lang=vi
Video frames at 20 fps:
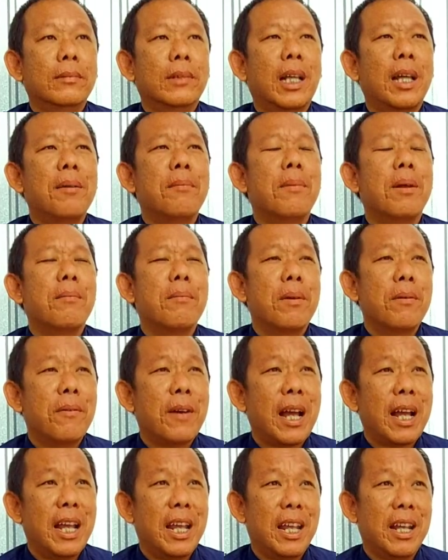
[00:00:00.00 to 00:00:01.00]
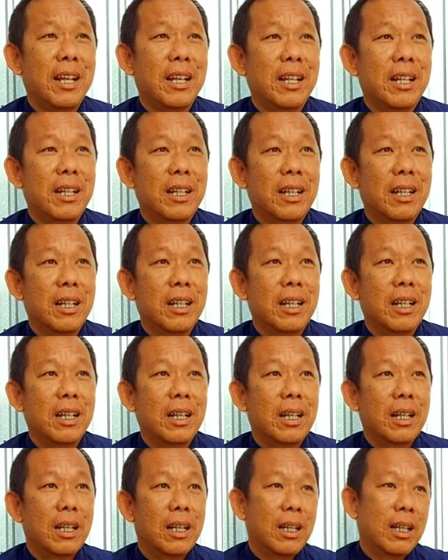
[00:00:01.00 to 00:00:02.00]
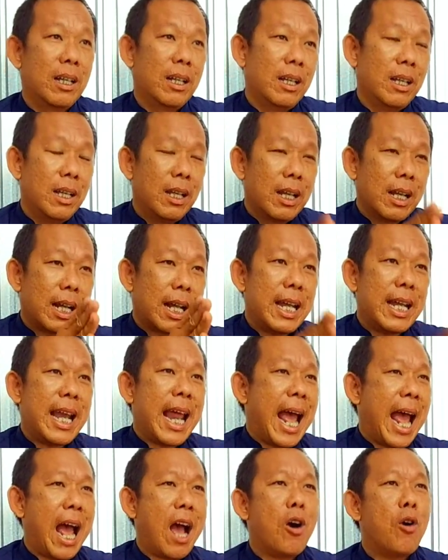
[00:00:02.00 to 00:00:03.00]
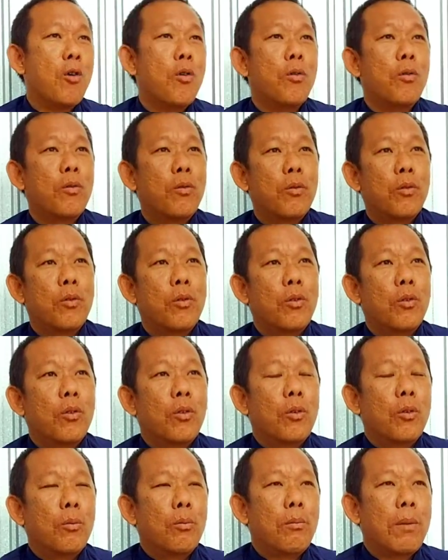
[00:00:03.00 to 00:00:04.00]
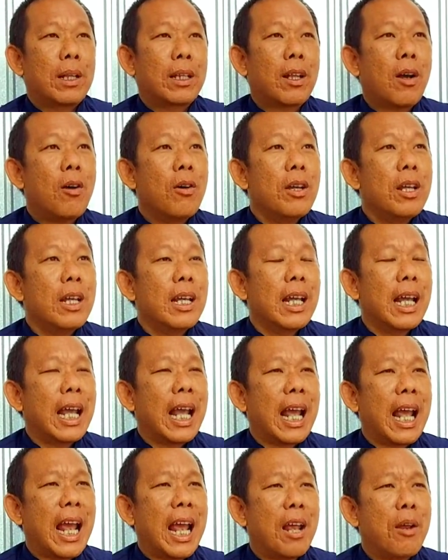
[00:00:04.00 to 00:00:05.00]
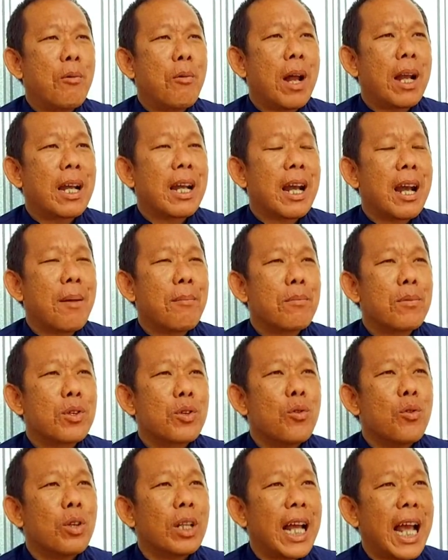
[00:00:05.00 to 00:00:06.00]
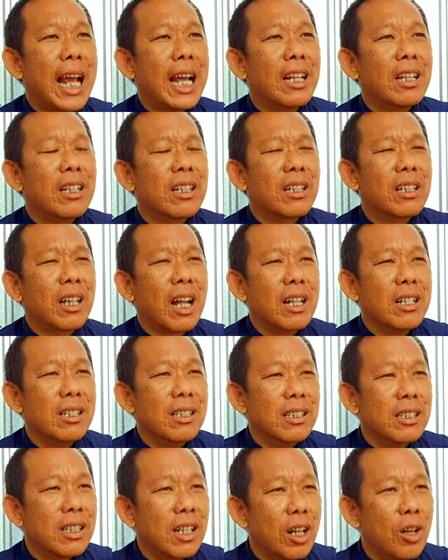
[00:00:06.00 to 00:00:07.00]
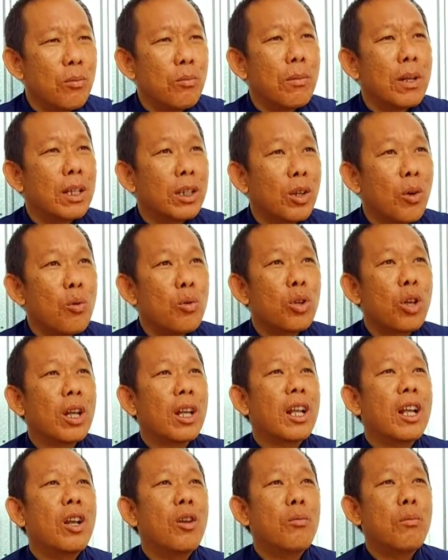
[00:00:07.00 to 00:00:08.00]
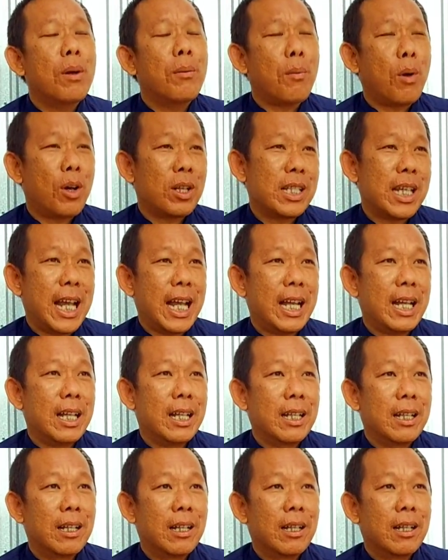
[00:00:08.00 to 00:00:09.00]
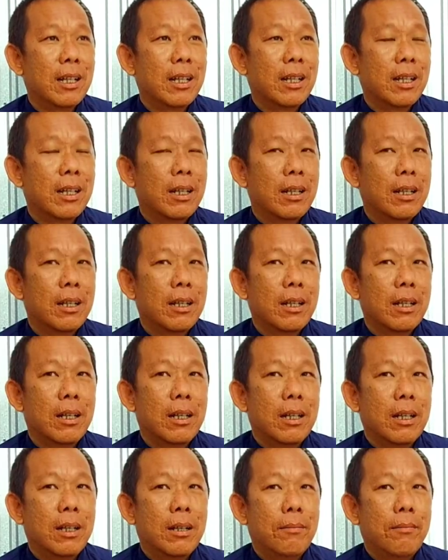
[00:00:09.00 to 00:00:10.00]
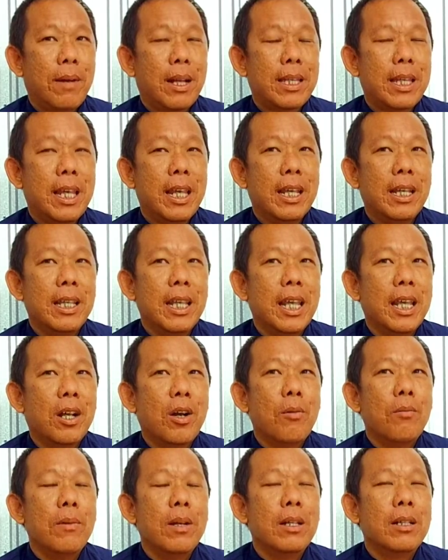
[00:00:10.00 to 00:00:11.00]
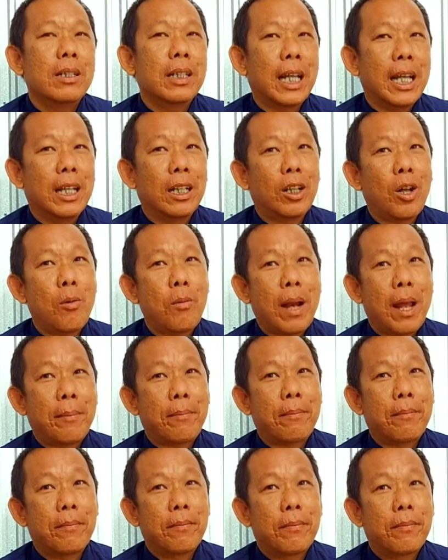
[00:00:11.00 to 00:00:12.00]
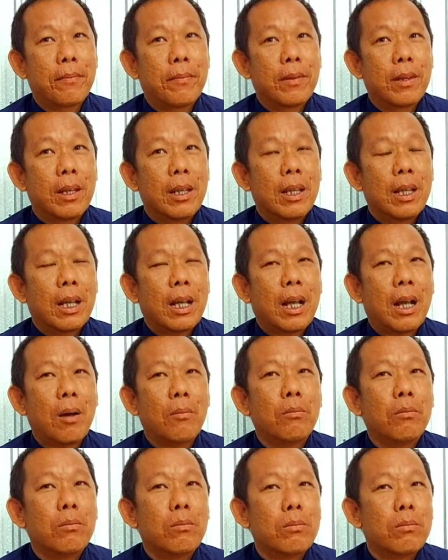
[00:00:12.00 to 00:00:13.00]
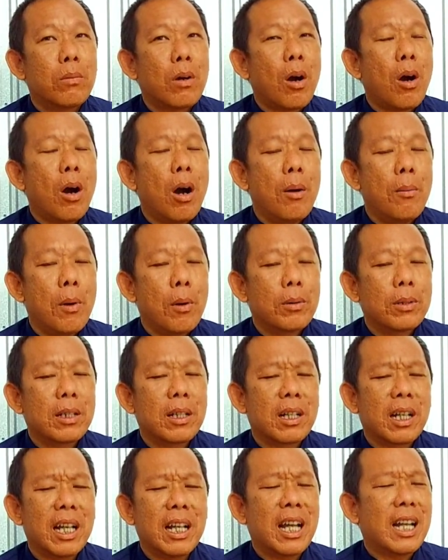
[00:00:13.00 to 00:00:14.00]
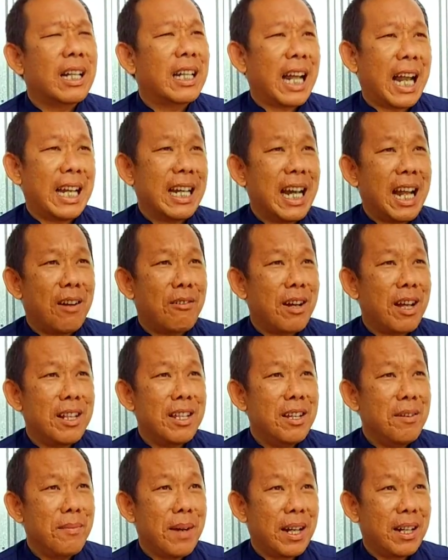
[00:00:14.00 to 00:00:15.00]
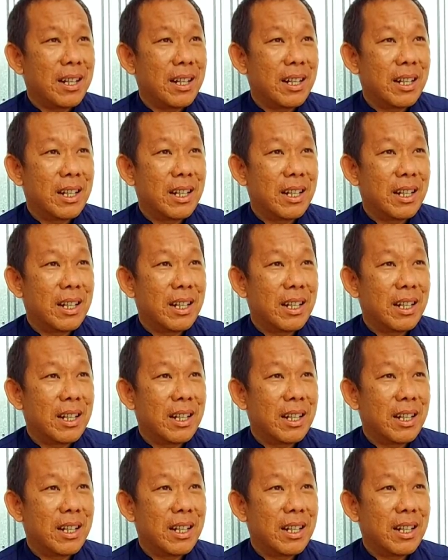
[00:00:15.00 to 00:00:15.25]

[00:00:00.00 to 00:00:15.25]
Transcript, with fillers: thì mình mới phát hiện cái đạo mà tối ngày quanh năm suốt tháng từ cái lúc mình tu cho tới lúc mình bỏ xác mà chuyện gì cũng lương thiện tốt đẹp không có một cái nghịch cảnh nào đến với mình